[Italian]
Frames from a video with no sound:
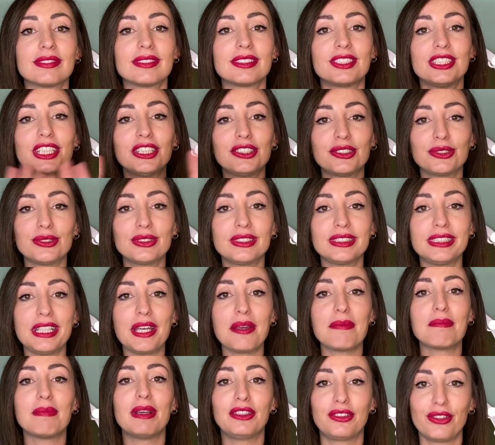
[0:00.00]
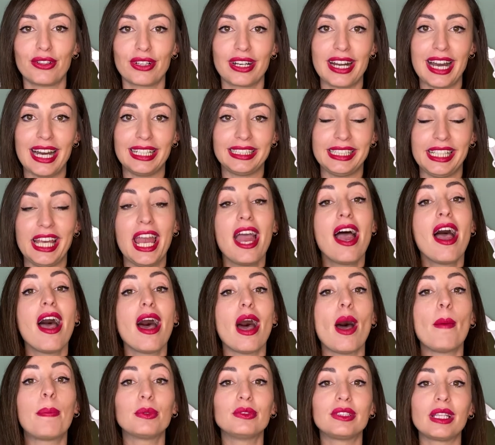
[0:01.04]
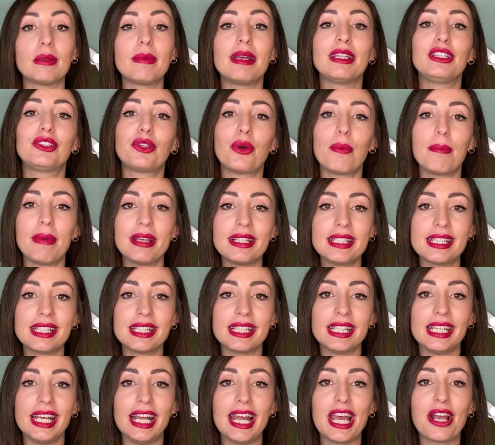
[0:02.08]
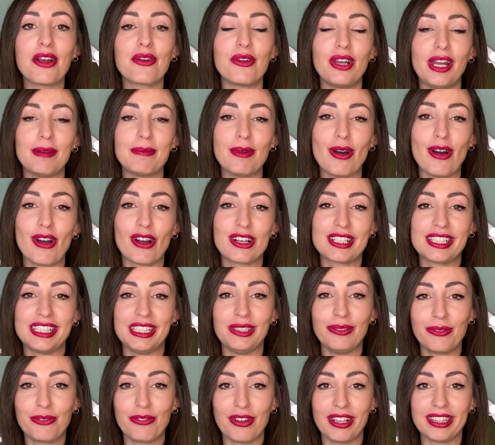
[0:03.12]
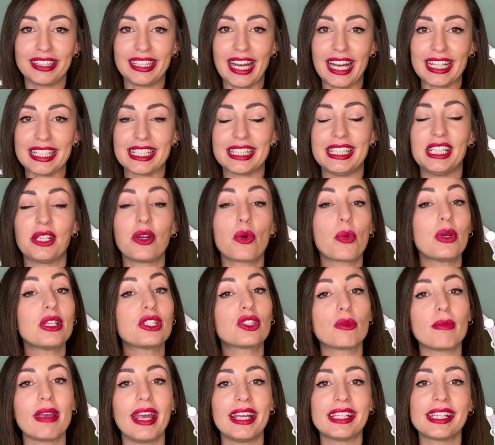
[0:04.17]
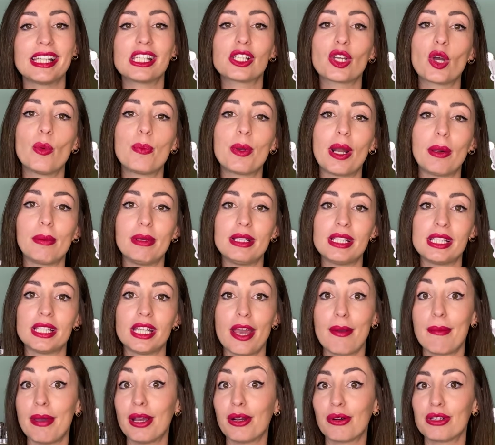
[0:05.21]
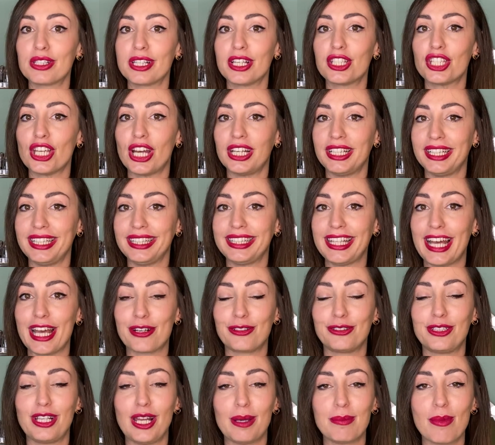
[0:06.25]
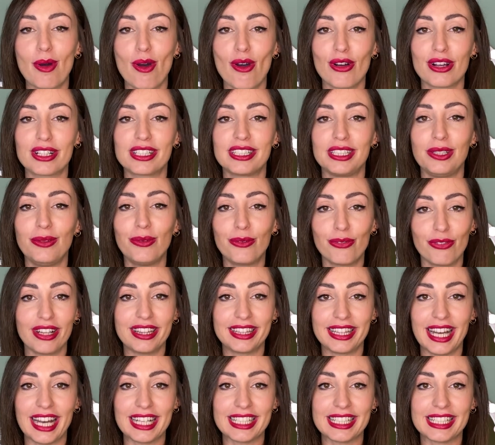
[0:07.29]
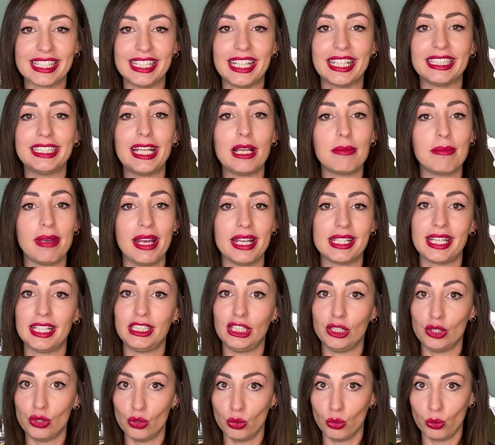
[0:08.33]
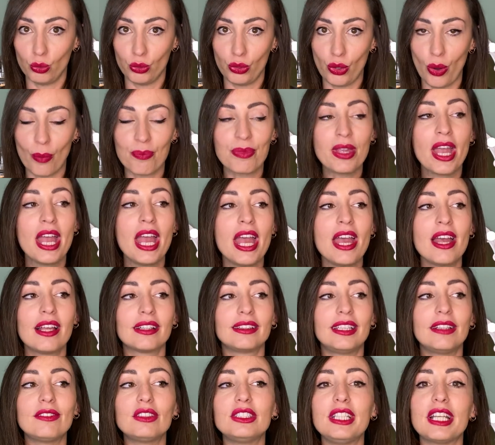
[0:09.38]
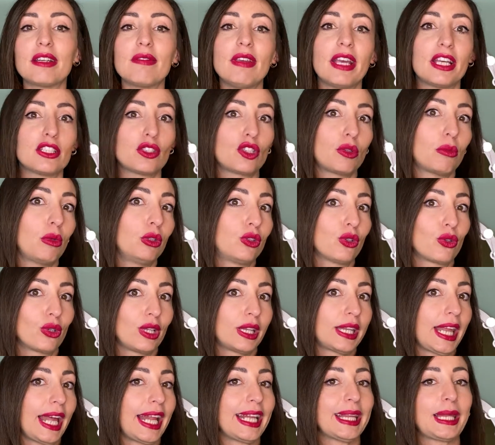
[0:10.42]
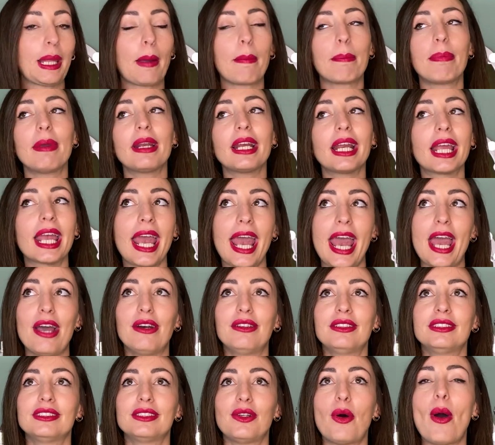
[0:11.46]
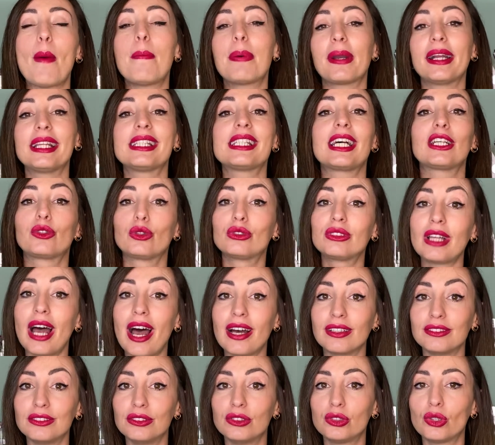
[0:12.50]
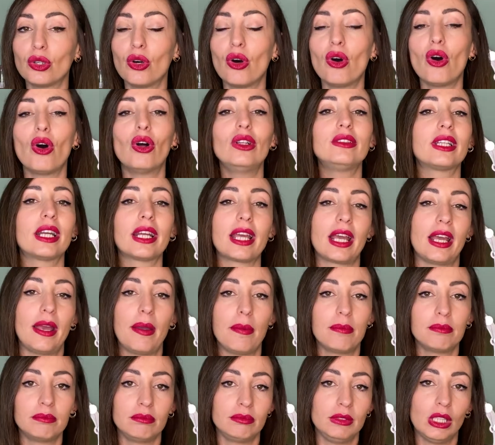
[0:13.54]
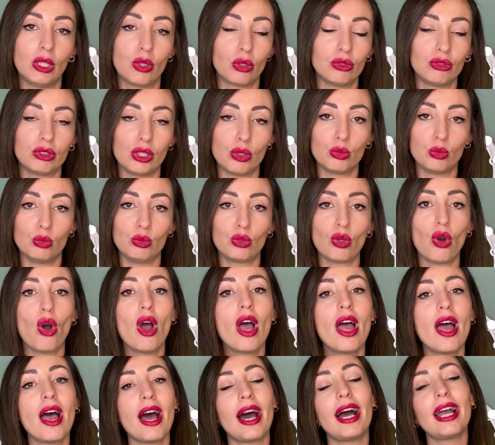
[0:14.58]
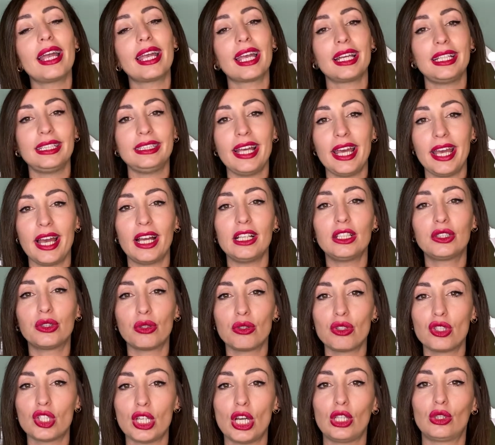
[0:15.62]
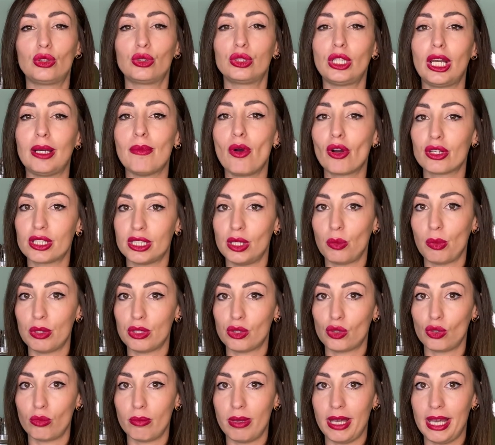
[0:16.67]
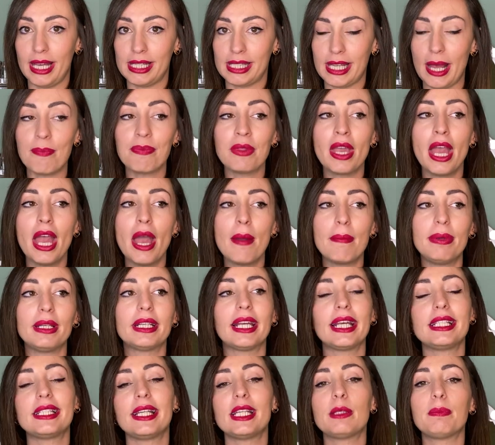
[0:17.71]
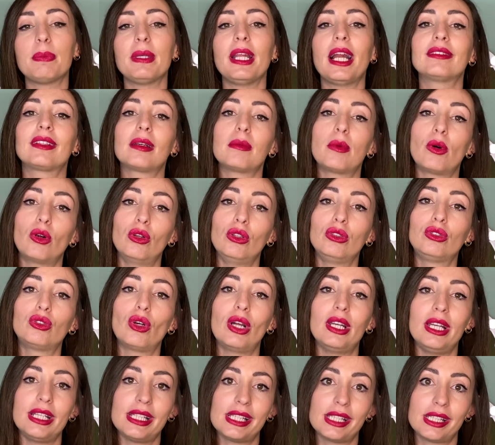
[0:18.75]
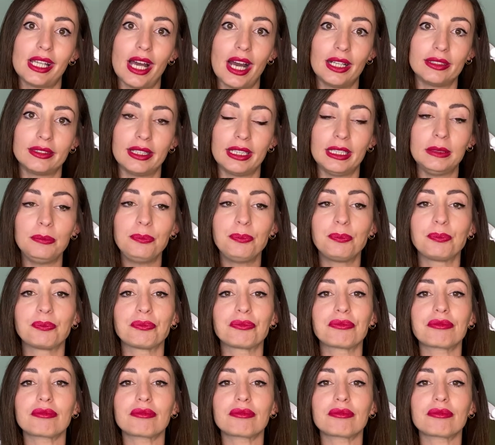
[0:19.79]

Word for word: Ciao a tutti, bentornati. Appuntamento mensile con le box Look Fantastic. Questo mese scopriamo insieme cosa c'è all'interno della box Look Fantastic del mese di giugno. Devo dirvi che sono molto contenta perché eh, ho apprezzato tanto, oltre che il contenuto, anche l'idea, il concetto della box di questo mese, perché si è ispirata molto all'estate